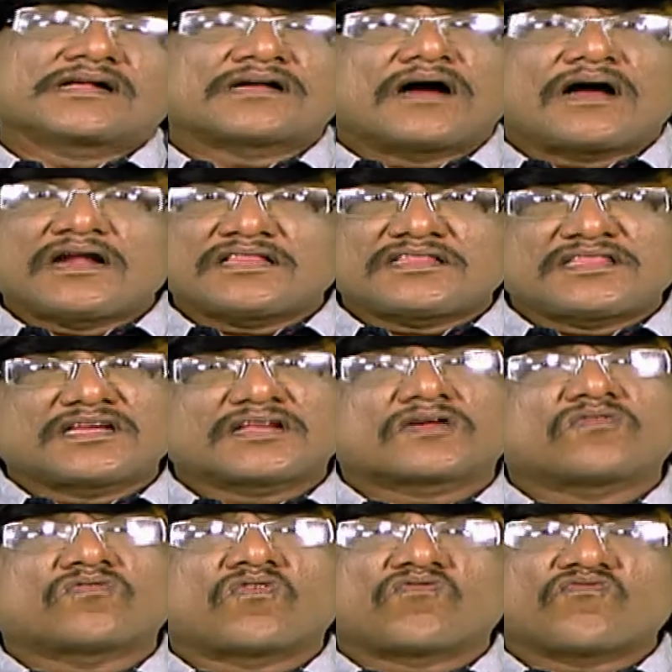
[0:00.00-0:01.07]
காலத்திற்கு
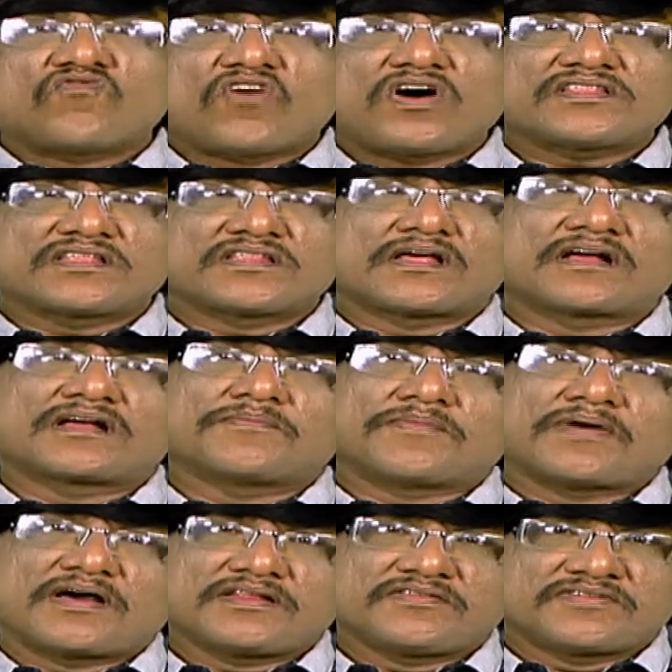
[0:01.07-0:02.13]
ஒவ்வாததாக
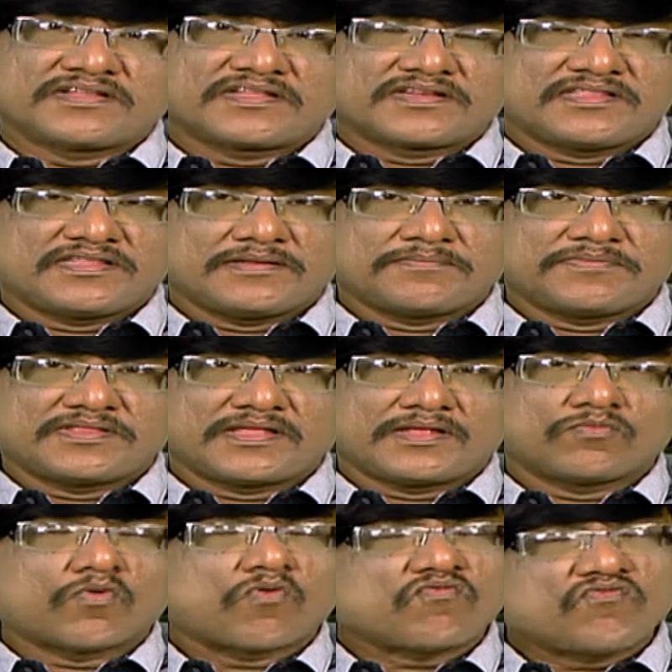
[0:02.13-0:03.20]
மாறி வருகிறது என்பதை
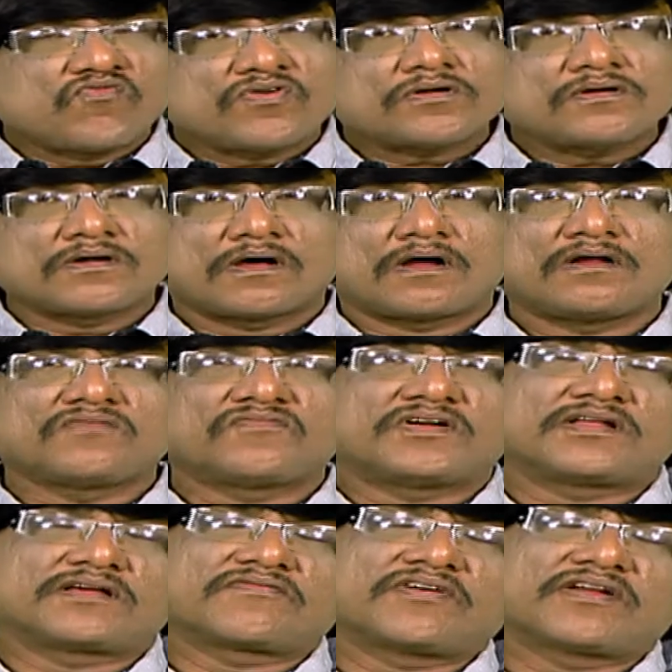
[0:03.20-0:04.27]
ஒவ்வொரு நாளும்
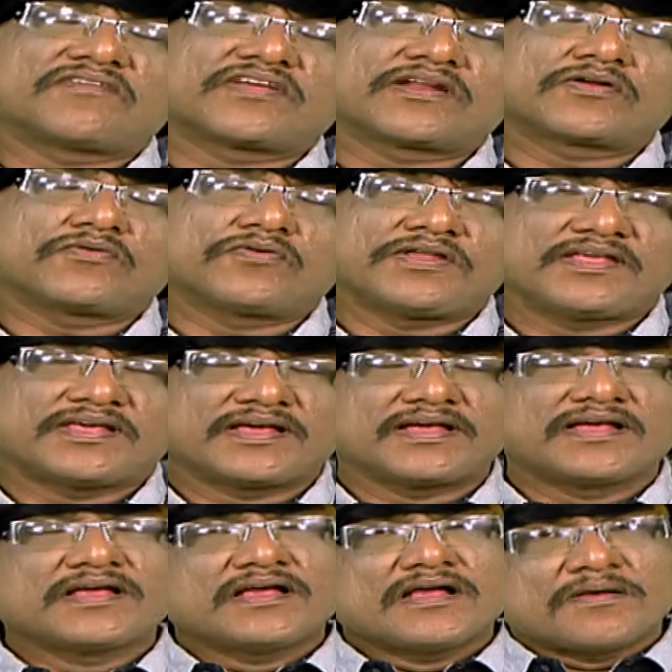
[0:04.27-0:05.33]
வழக்கு வரக்கூடிய
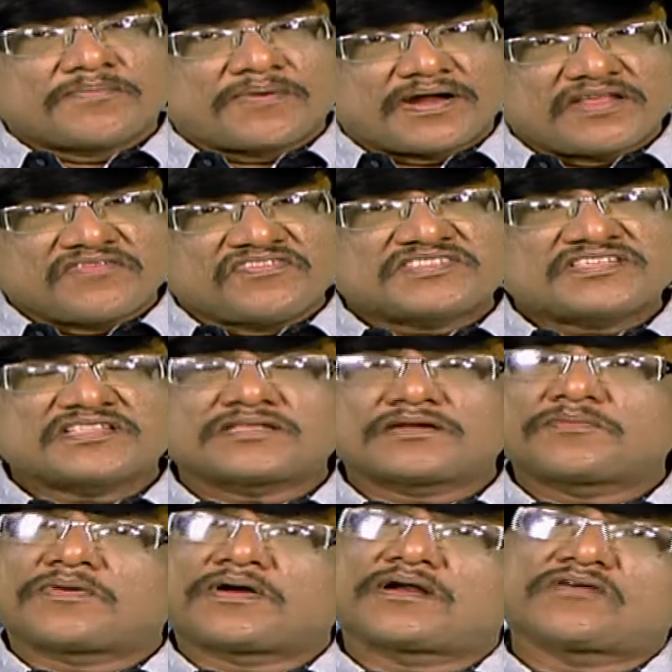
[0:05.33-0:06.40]
பல
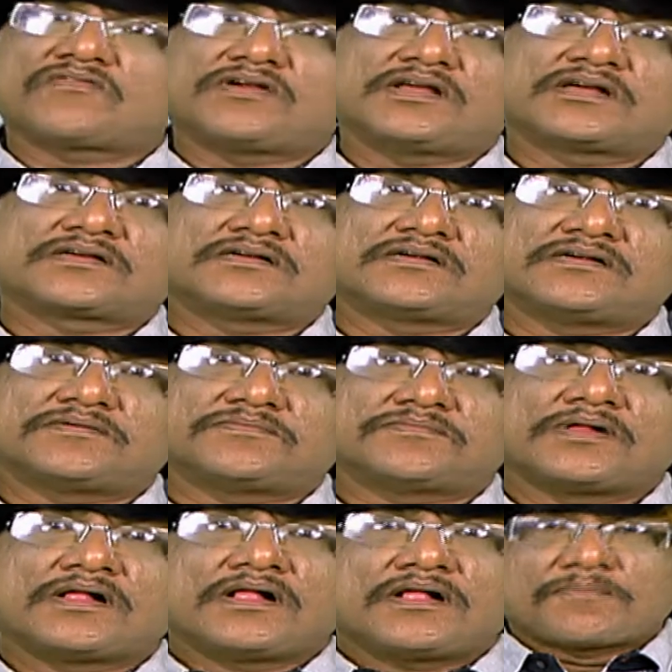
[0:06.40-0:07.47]
விசித்திரமான வழக்குகளும்
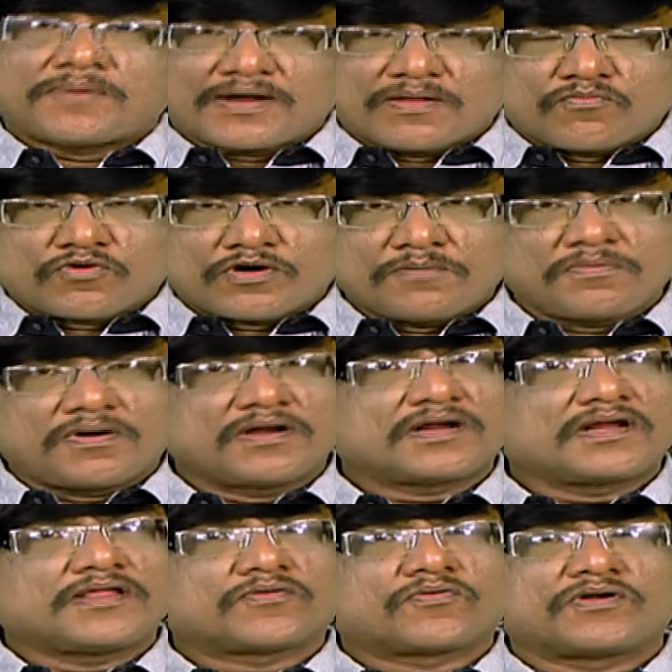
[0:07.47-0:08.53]
பல
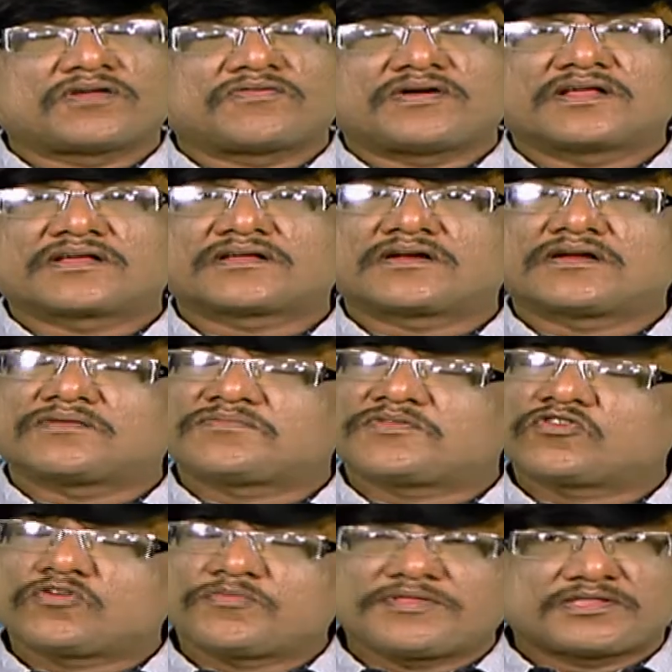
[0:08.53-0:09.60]
முரண்பாடுகளை கொண்ட வழக்குகளும்
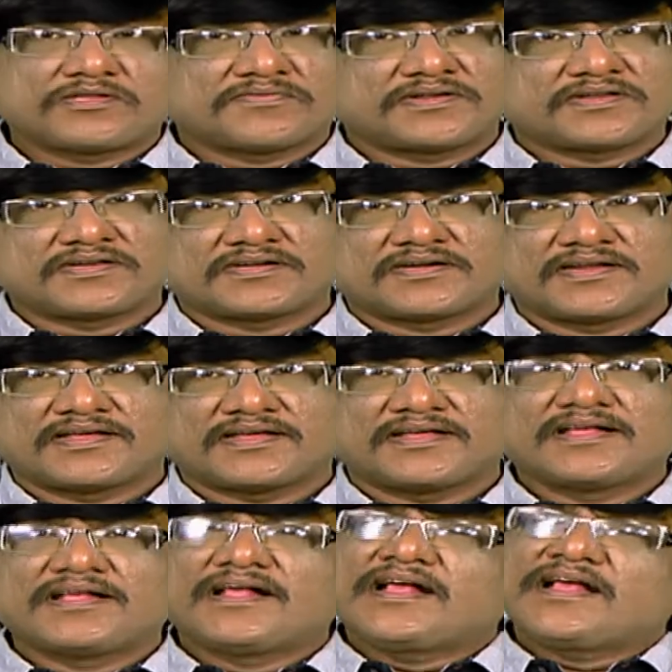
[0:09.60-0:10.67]
நிரூபித்து வருகின்றன
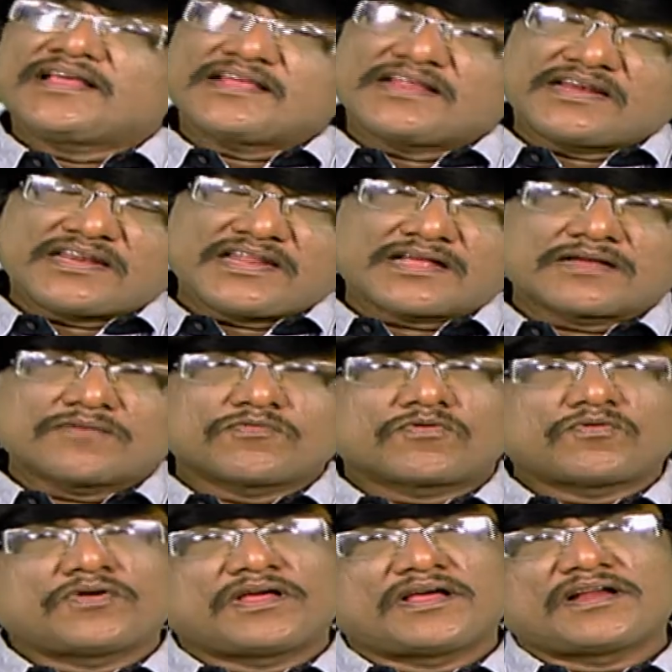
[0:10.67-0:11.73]
இன்றைக்கும்
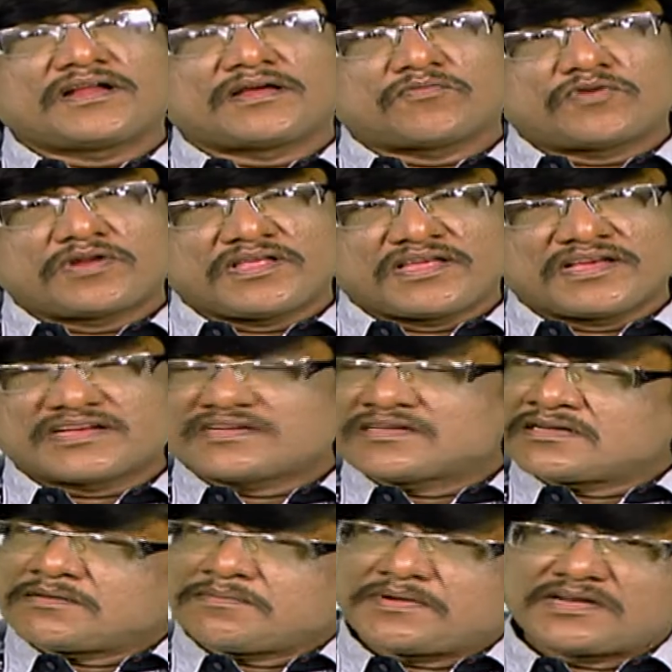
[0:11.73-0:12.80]
கூட நம்முடைய
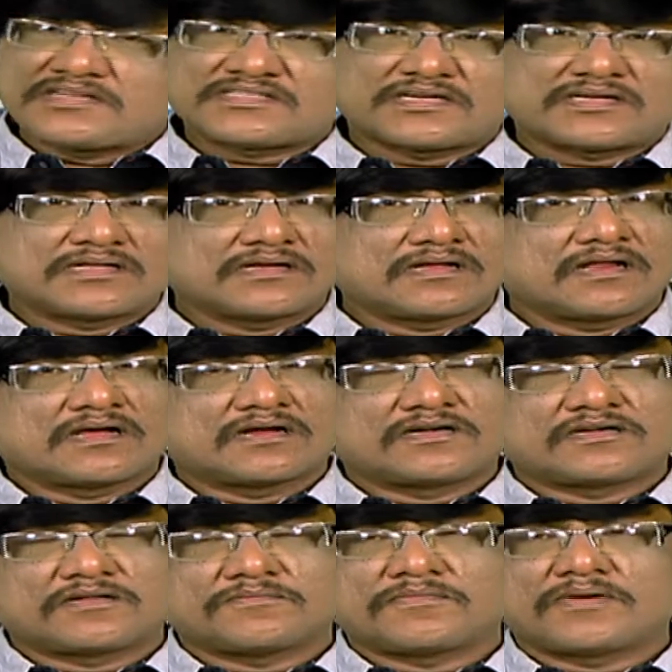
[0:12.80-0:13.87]
கிரிமினல்
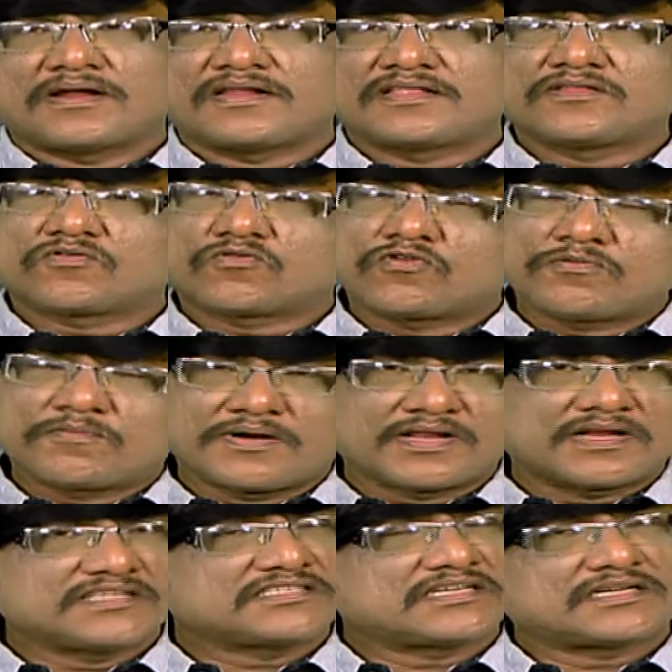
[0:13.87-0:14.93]
சட்டங்களாகட்டும் அல்லது குடும்ப
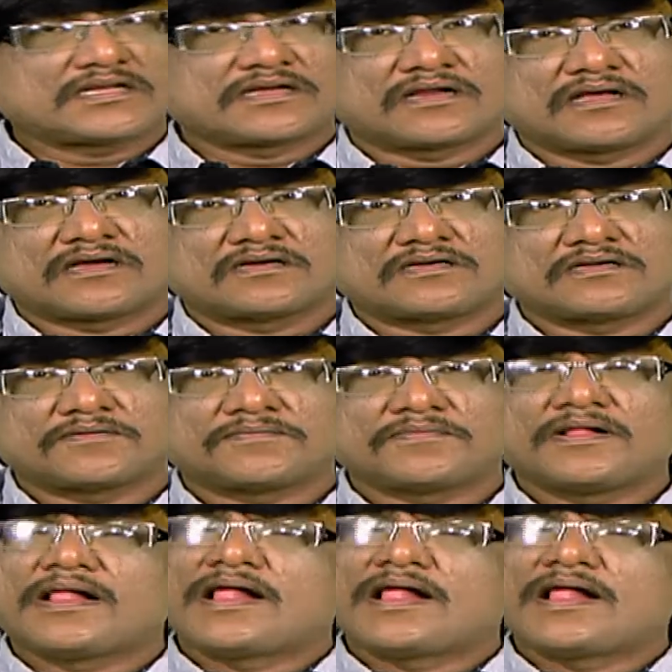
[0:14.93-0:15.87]
நல சட்டங்களாகட்டும்